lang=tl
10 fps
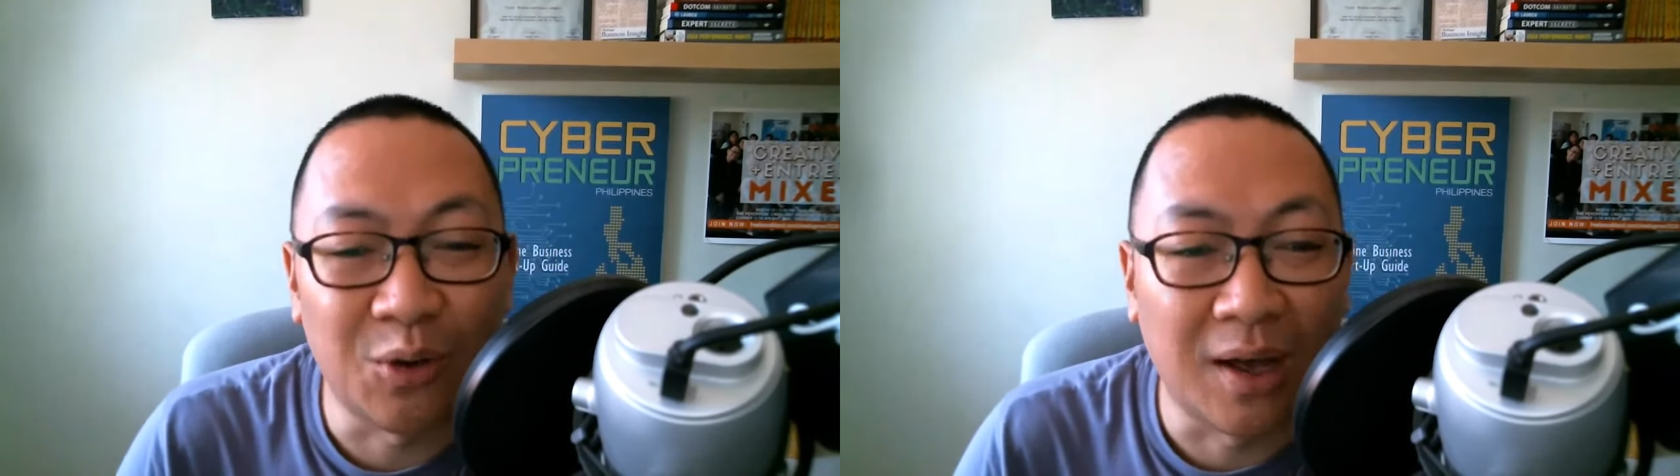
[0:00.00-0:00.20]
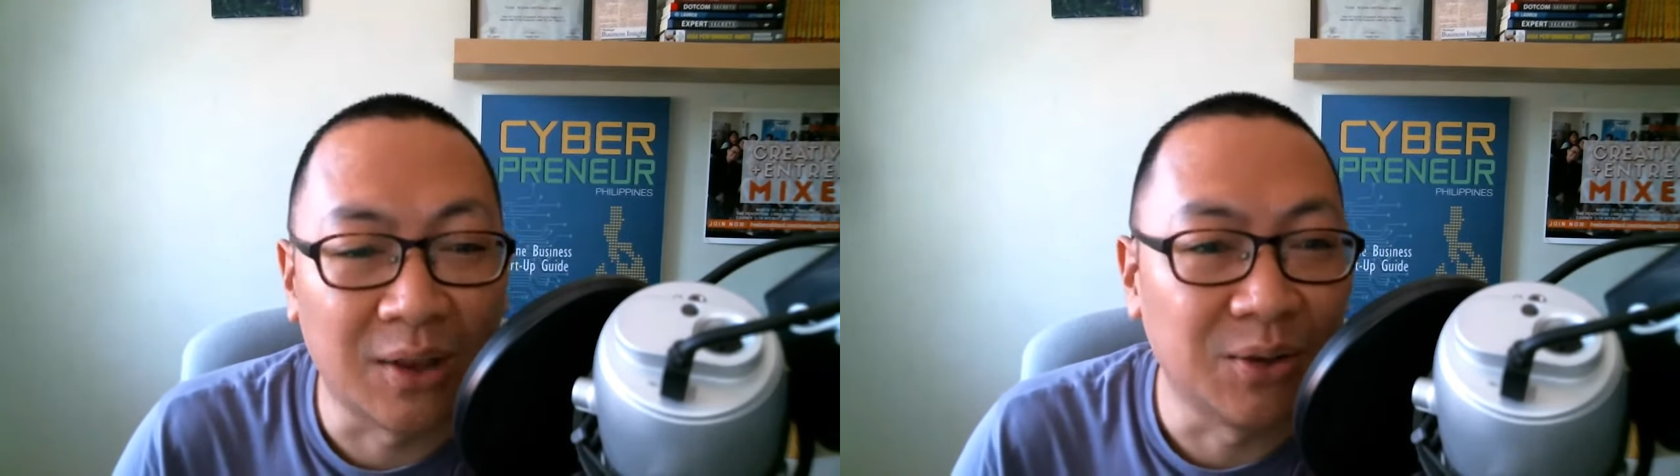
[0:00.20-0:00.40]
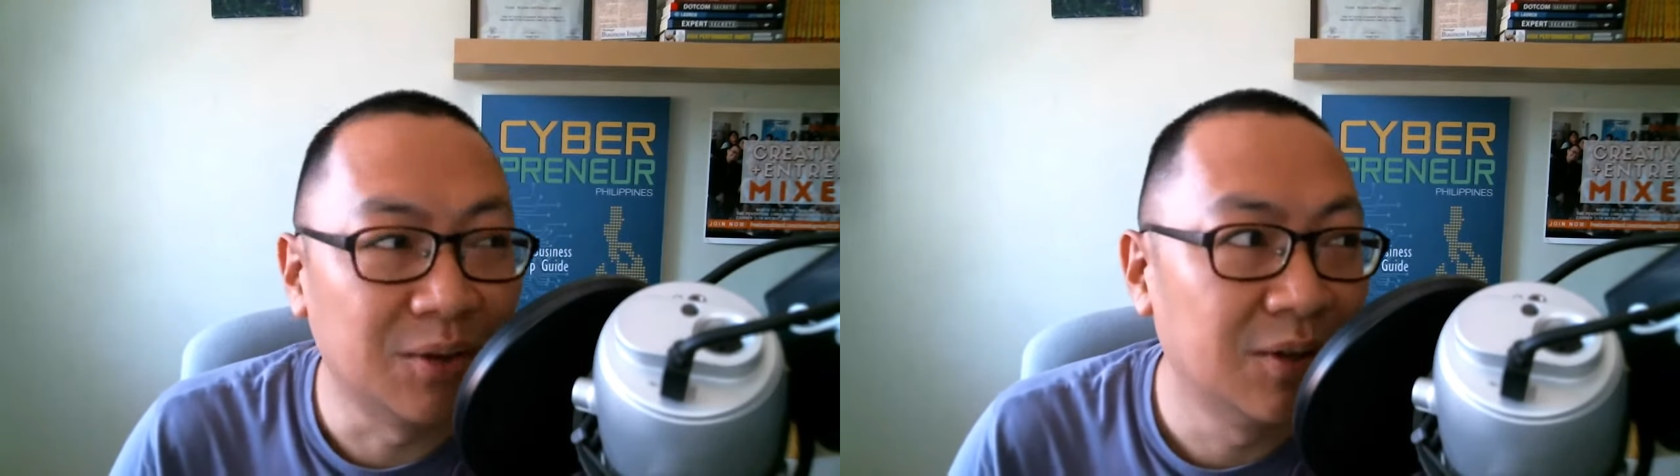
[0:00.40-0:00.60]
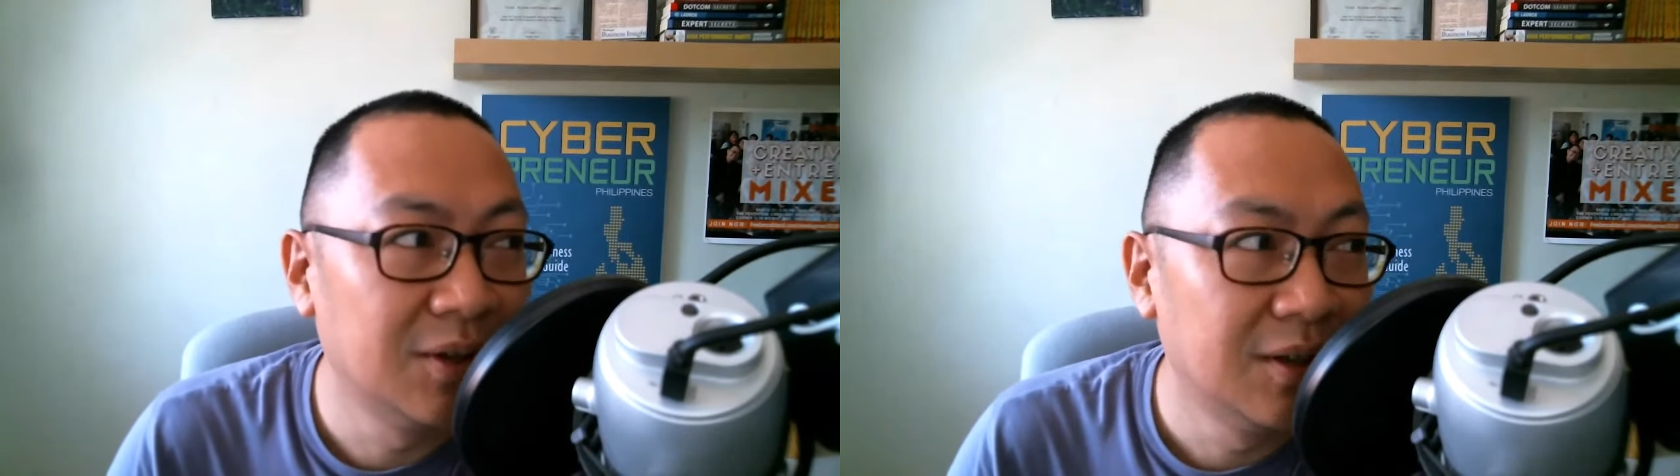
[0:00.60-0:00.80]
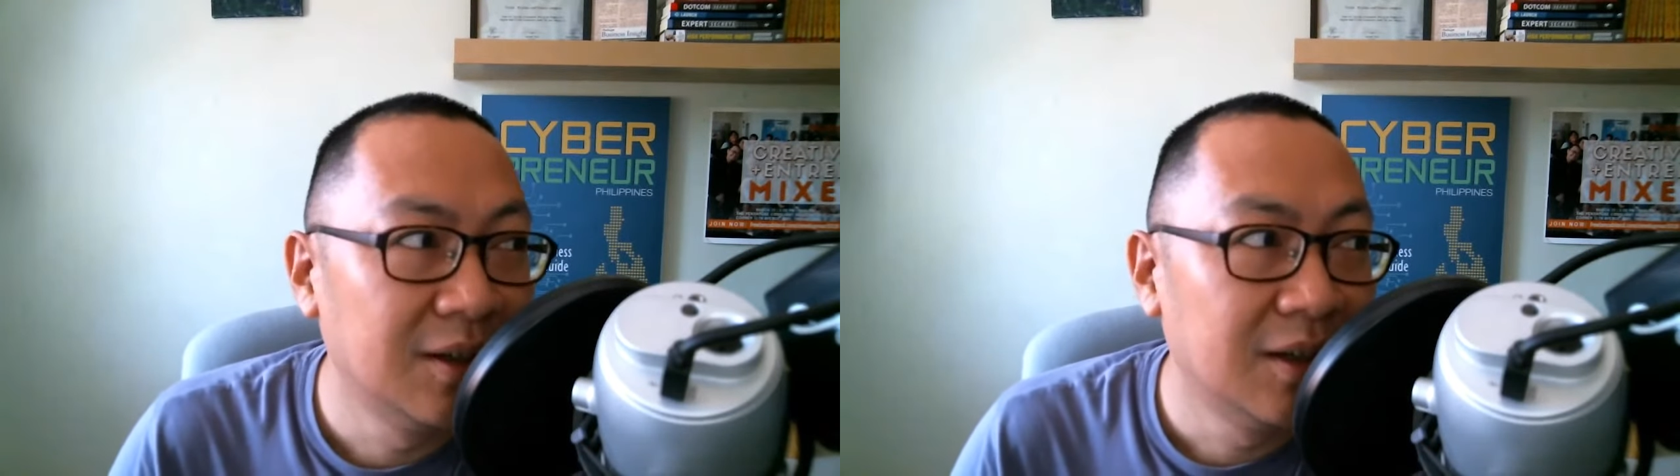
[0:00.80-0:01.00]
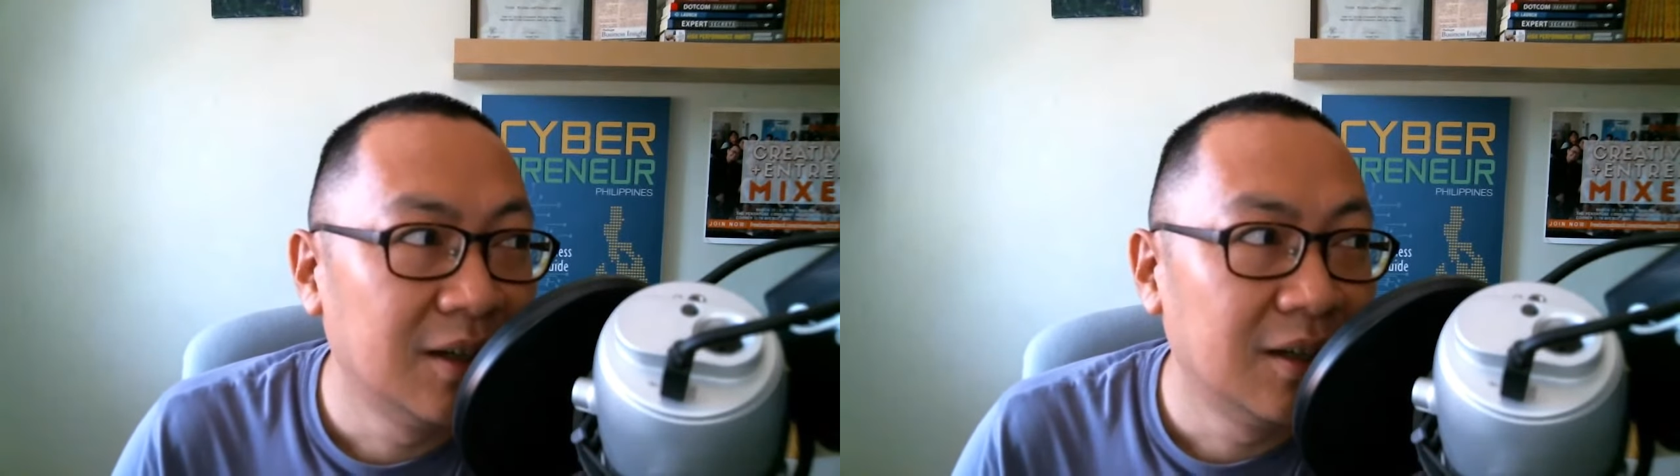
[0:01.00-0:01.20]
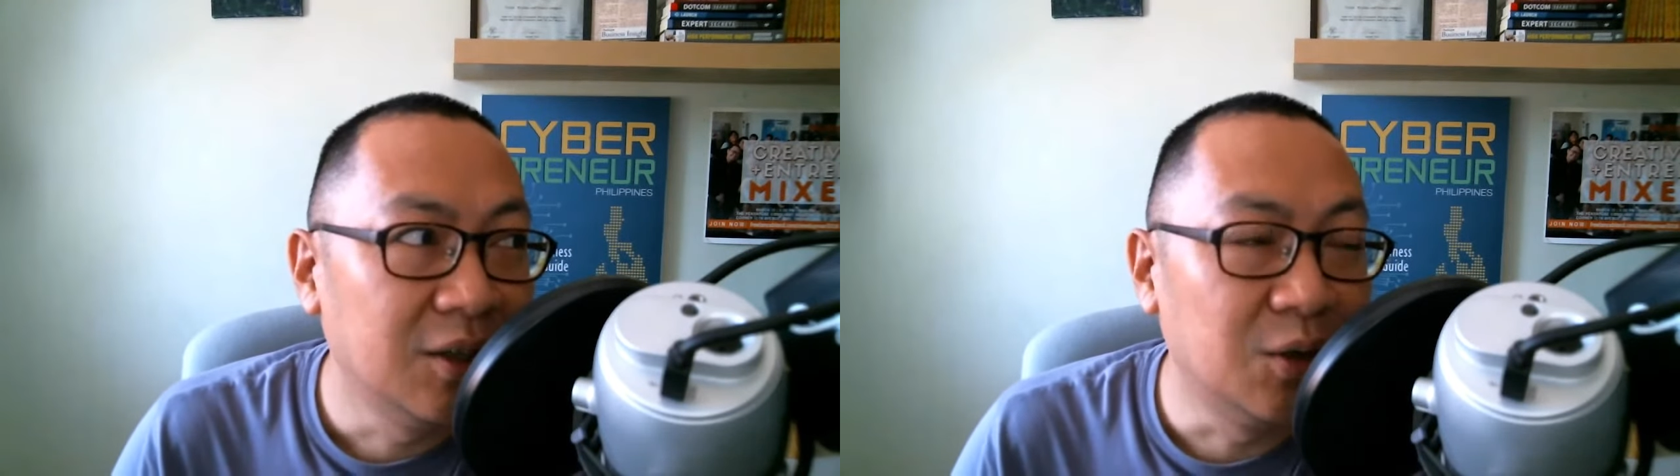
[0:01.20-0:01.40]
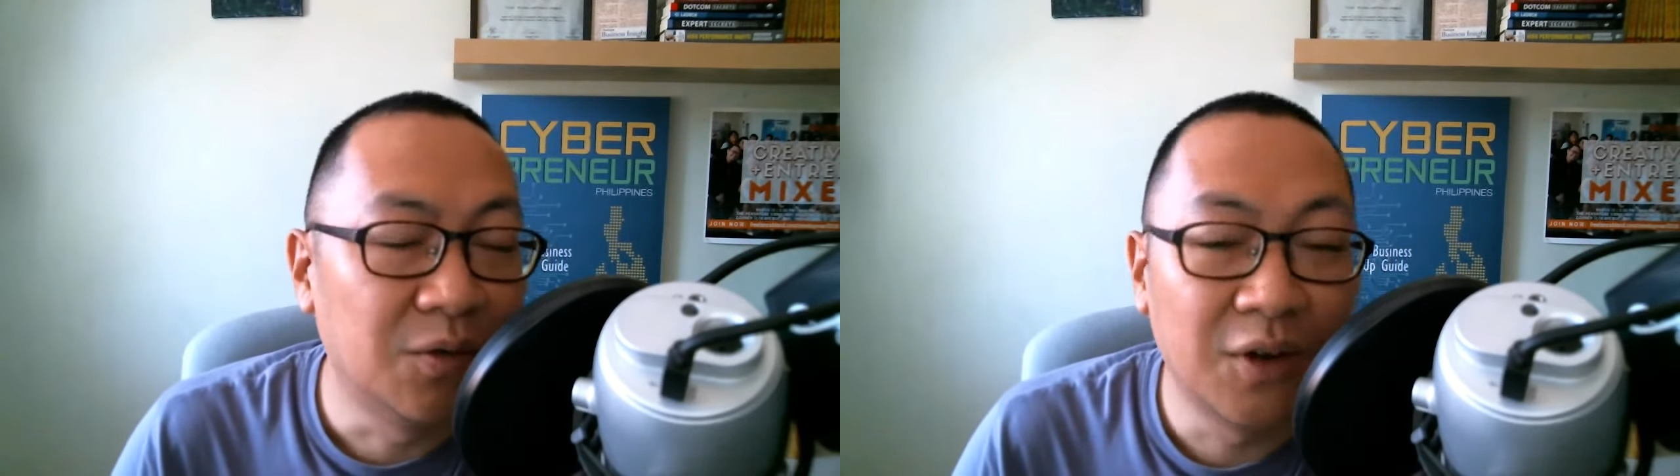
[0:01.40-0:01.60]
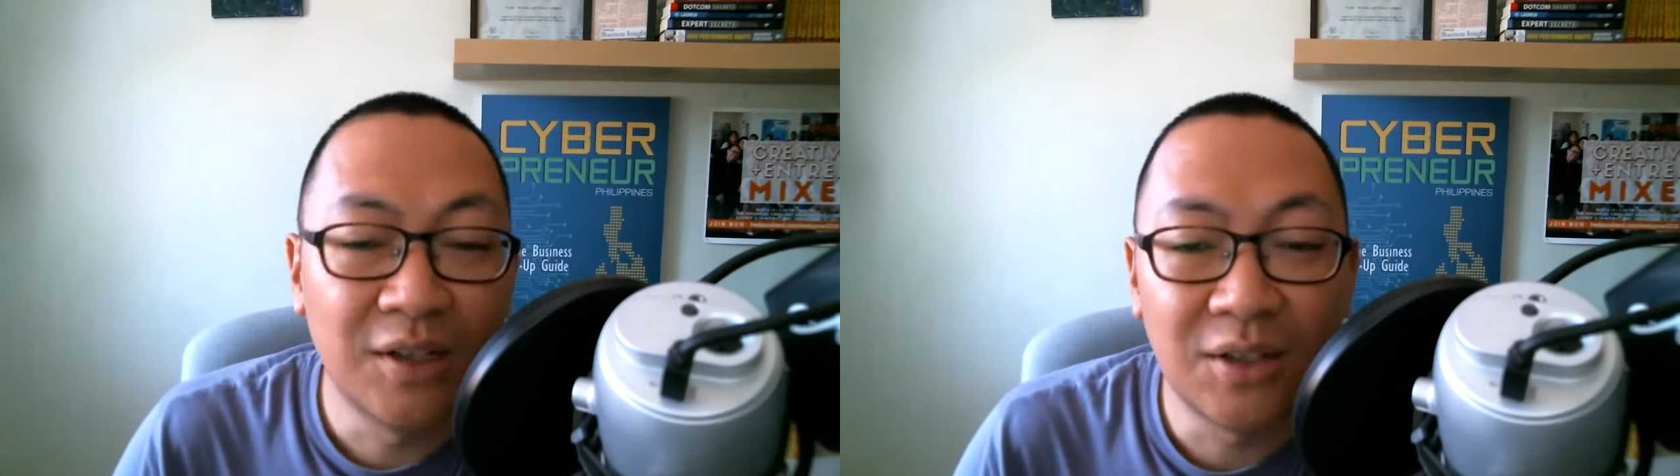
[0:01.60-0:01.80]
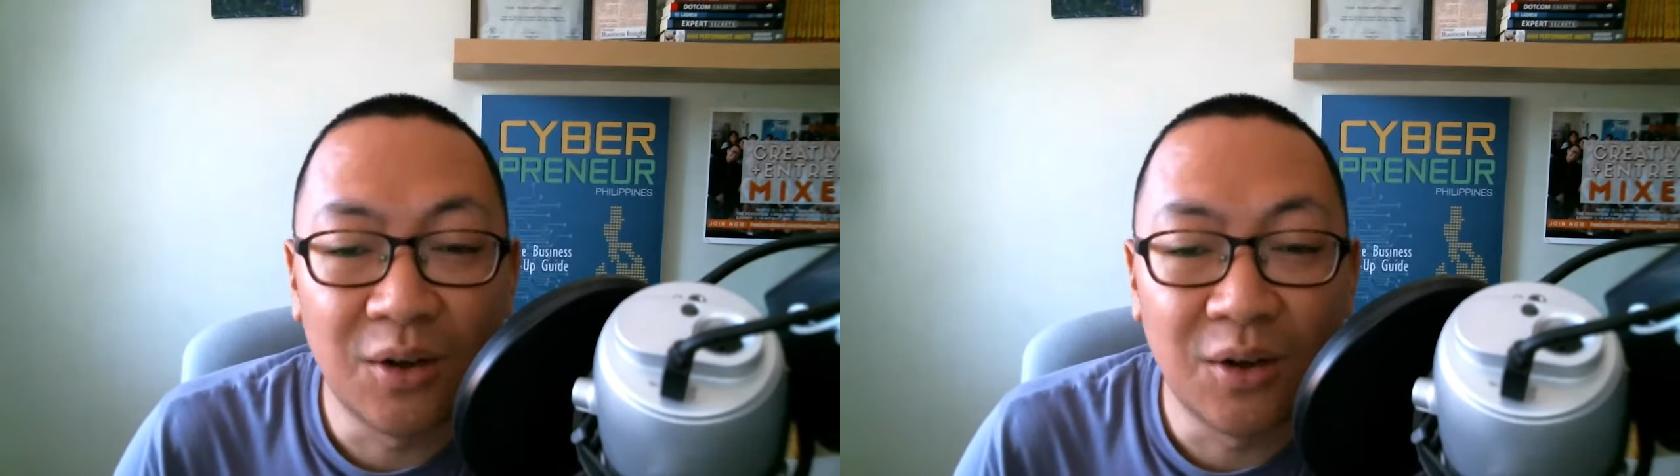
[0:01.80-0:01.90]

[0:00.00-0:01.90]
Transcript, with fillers: kwarto yung first